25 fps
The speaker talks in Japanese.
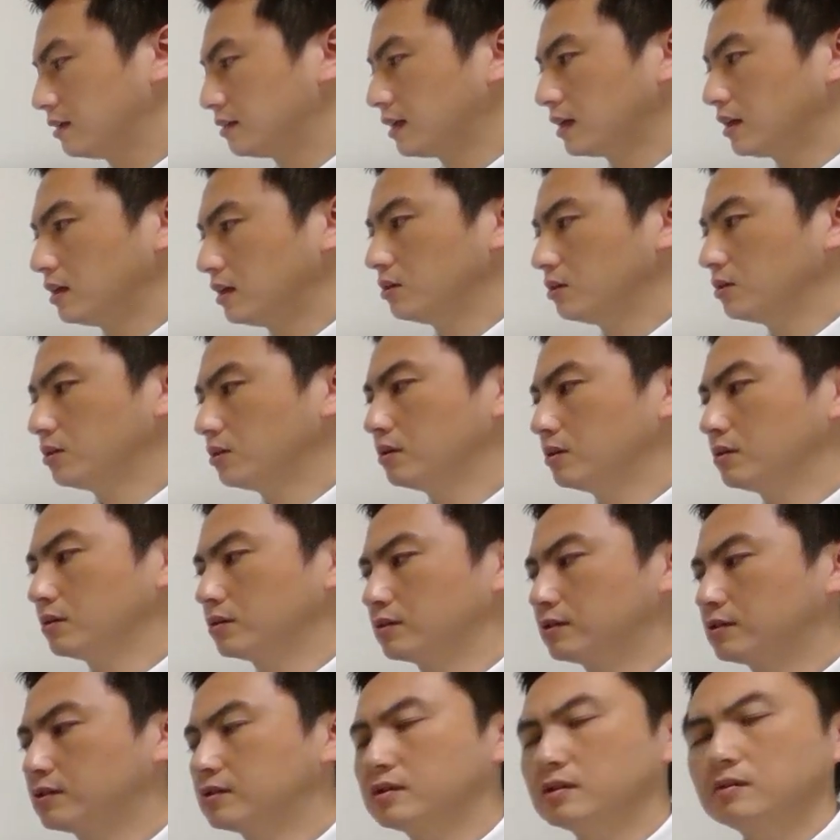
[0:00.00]
先ほど
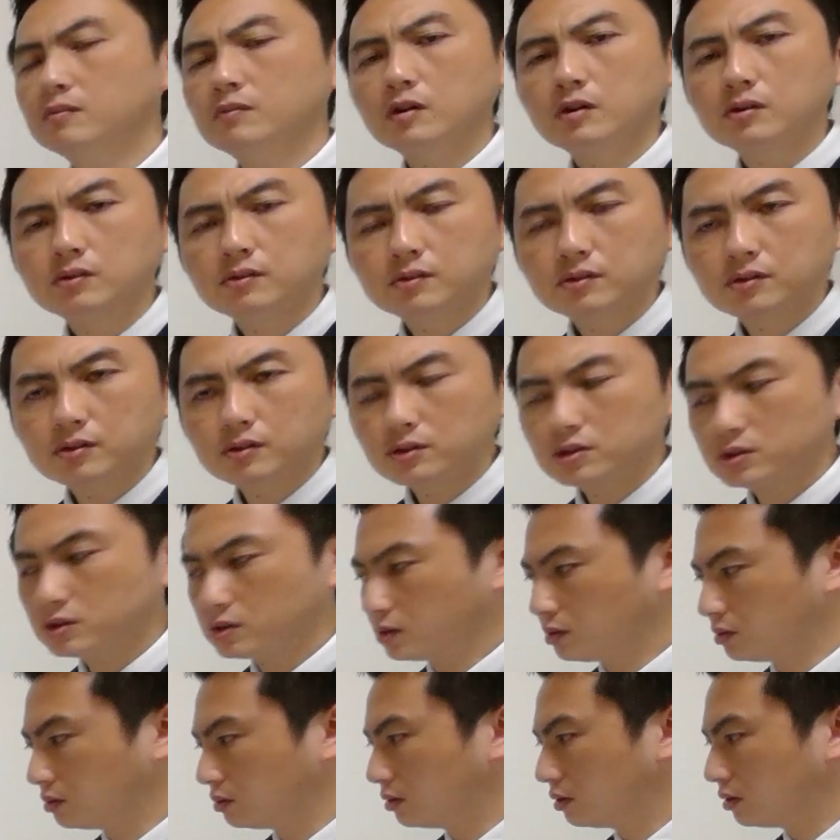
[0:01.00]
のスモン
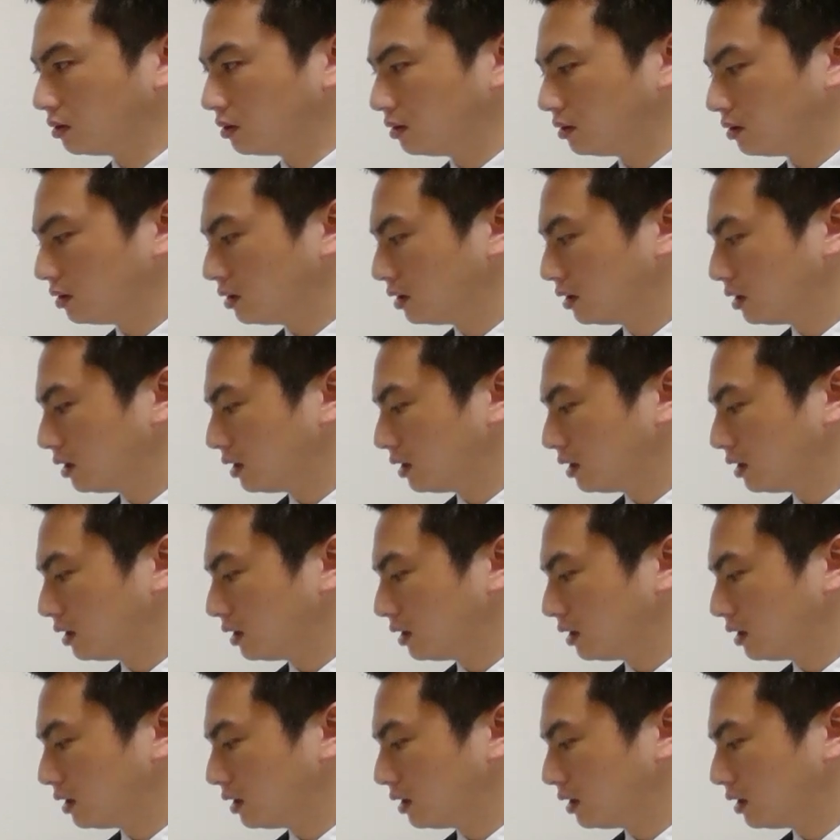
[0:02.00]
訴訟の